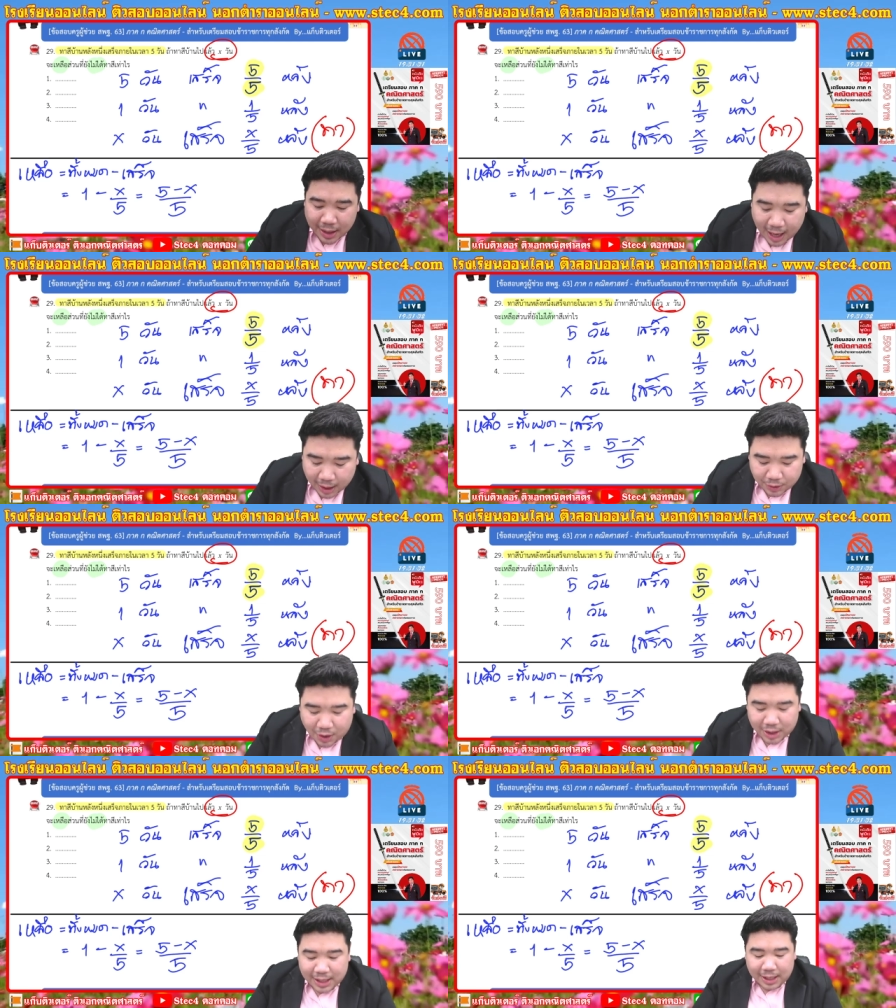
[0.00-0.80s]
อ่ะข้อ
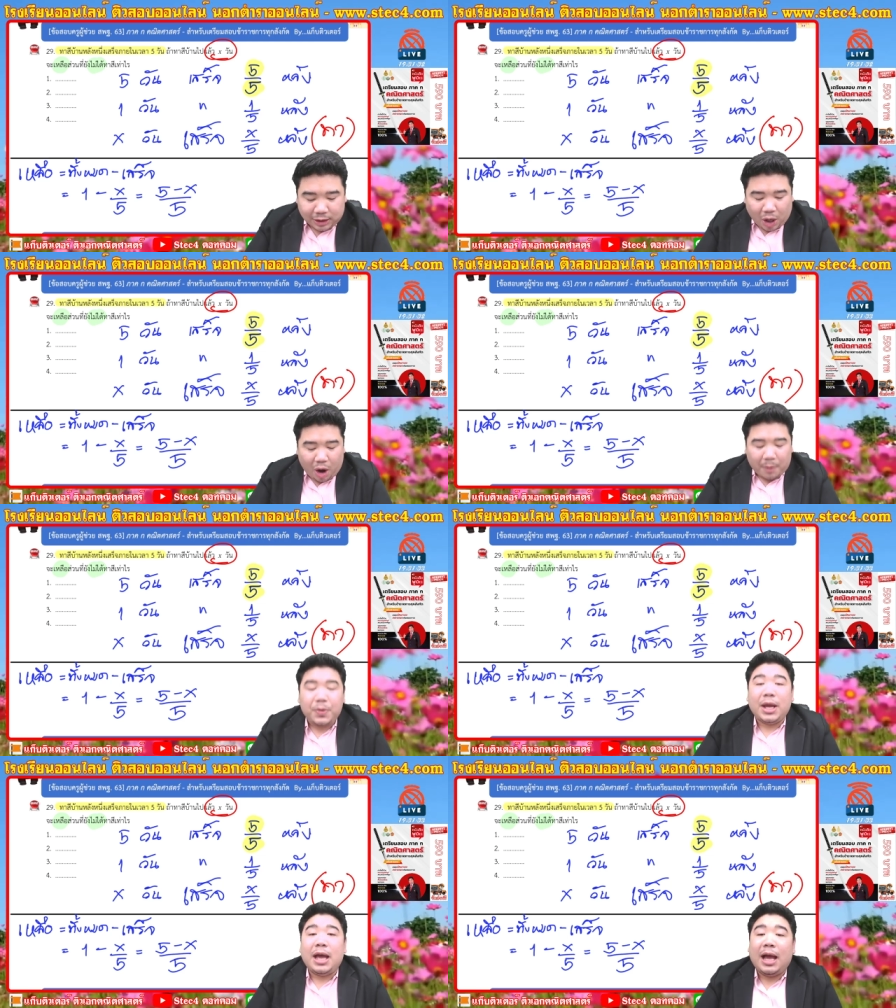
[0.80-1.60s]
นี้ตอบ
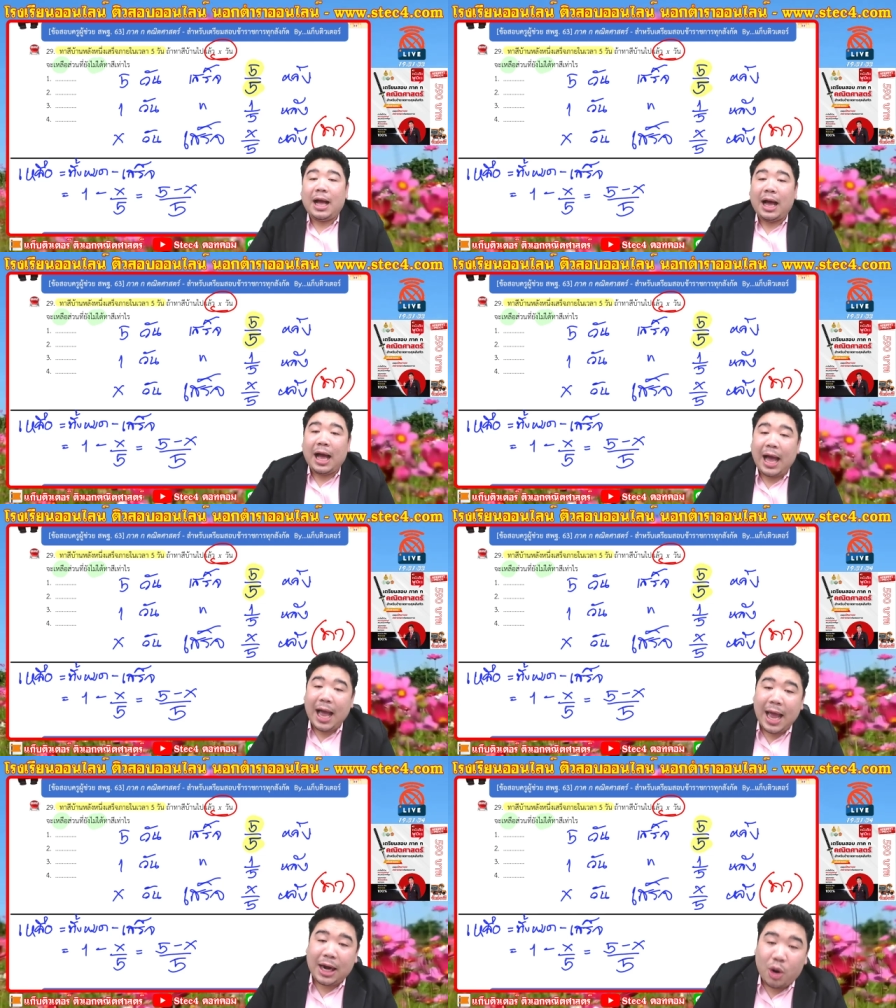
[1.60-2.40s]

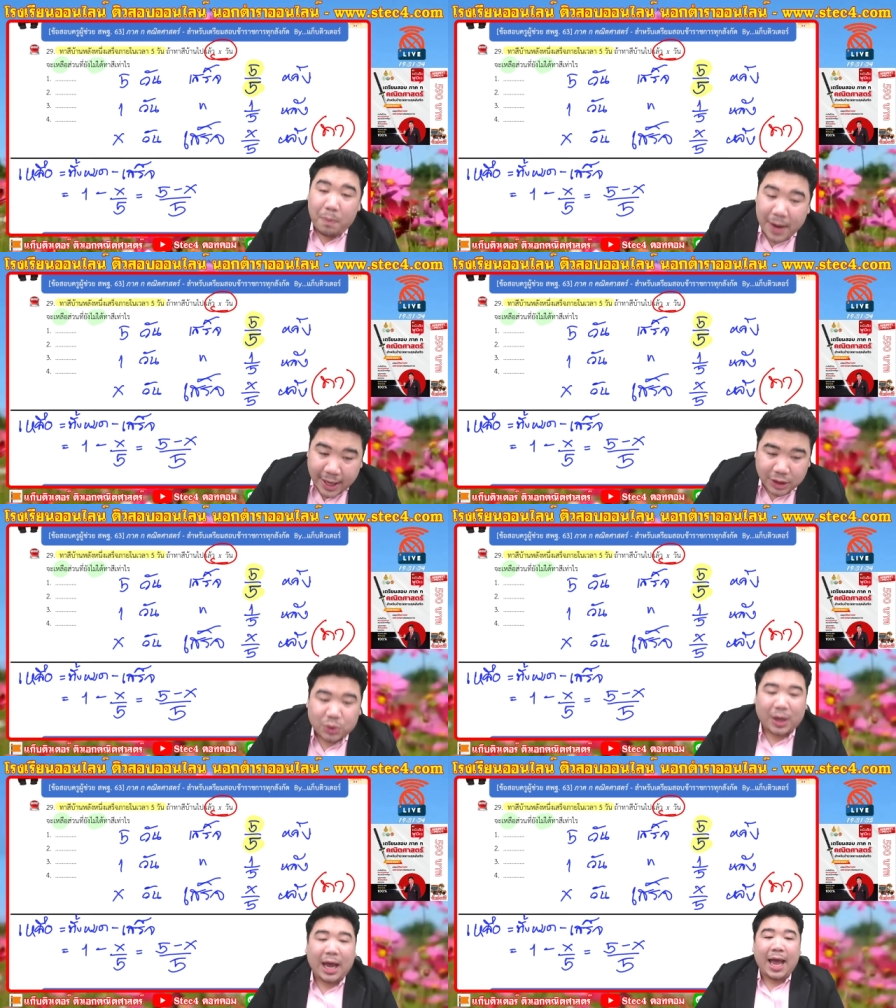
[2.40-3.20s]
5ลบ x
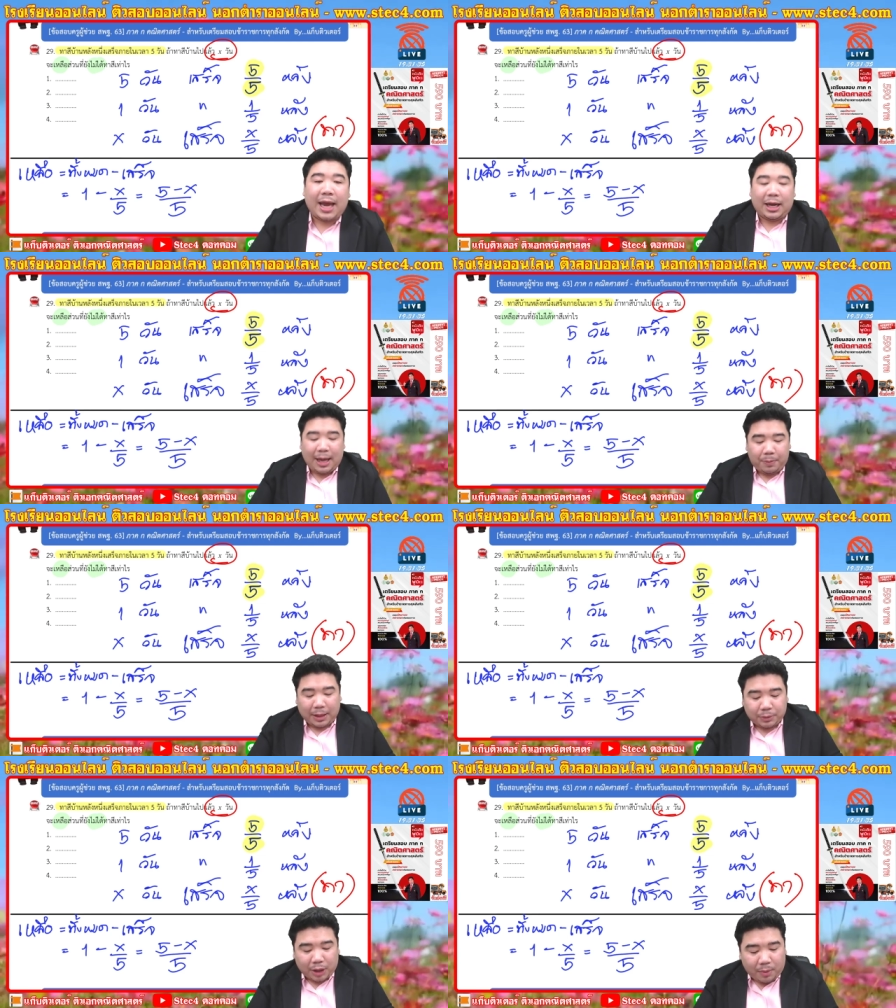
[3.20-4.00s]
ส่วน5นะครับ
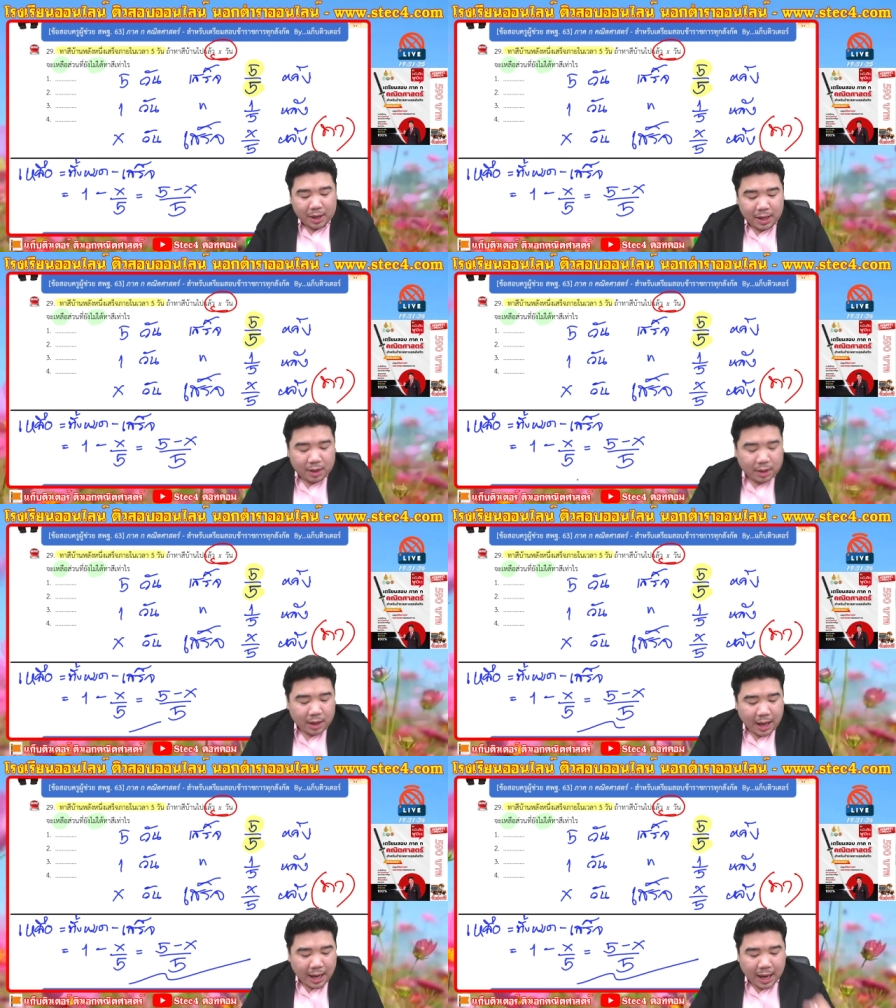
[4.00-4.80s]
คำตอบข้อนี้คือ
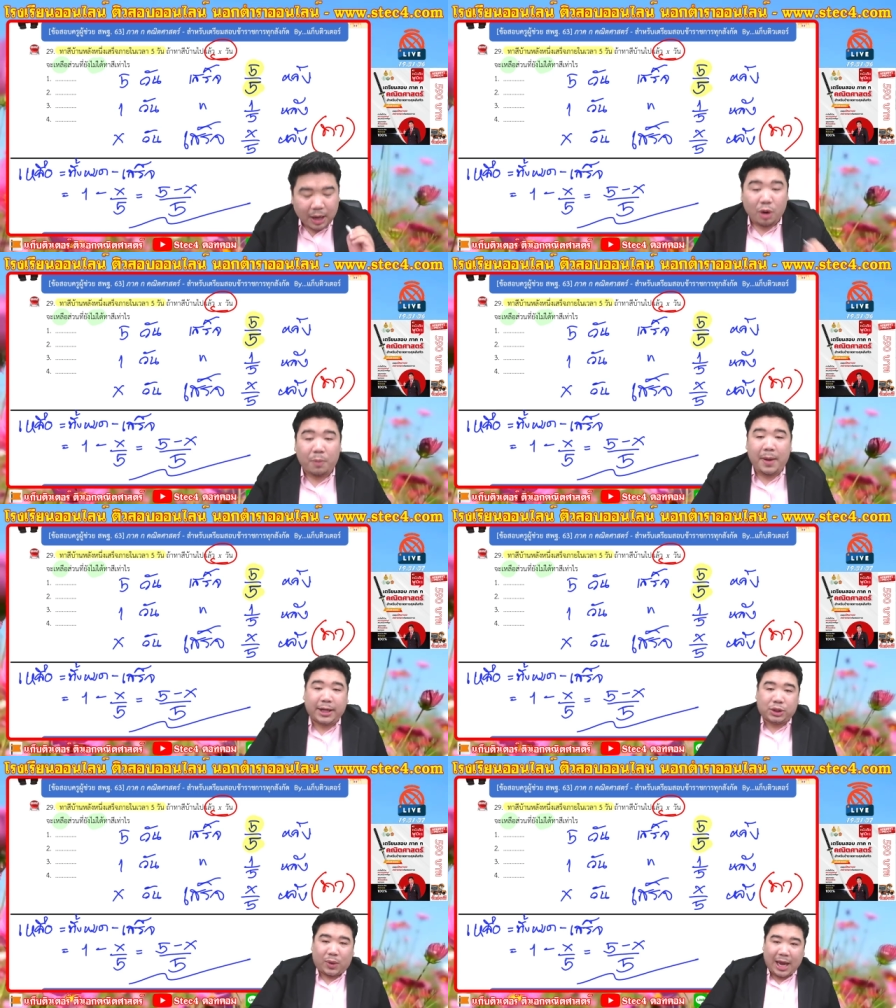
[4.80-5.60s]
5ลบ x
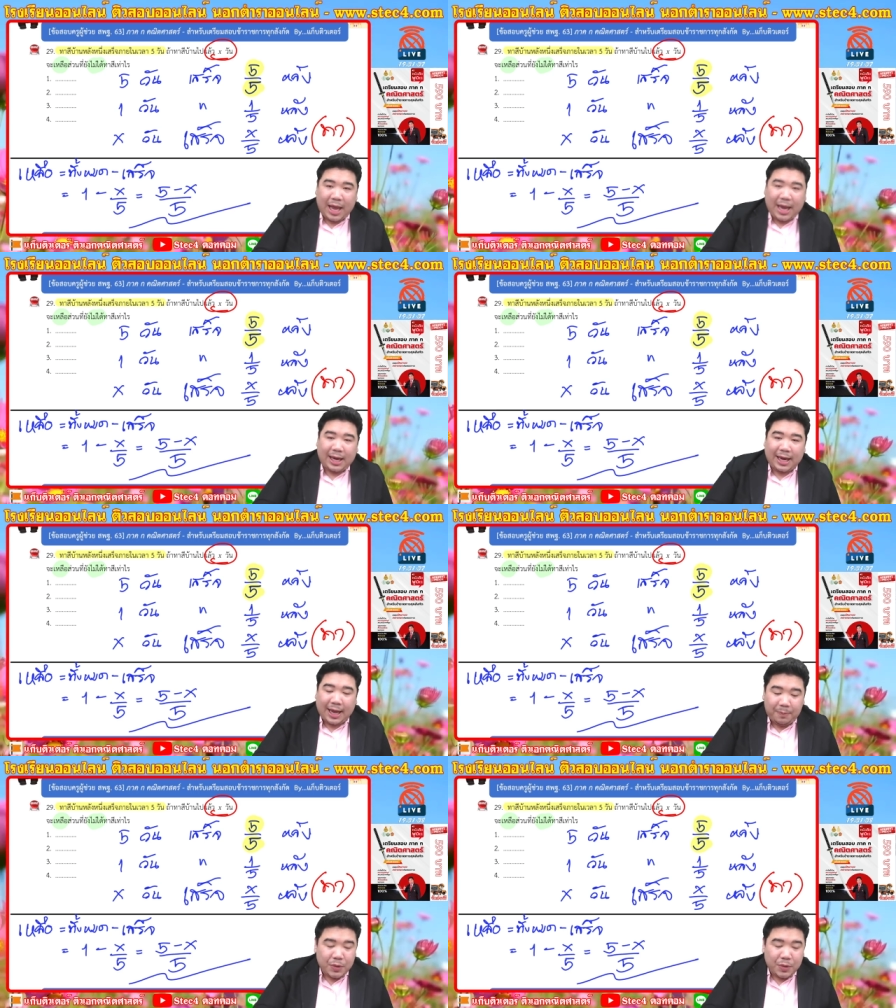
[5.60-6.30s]
ส่วน5นะฮะ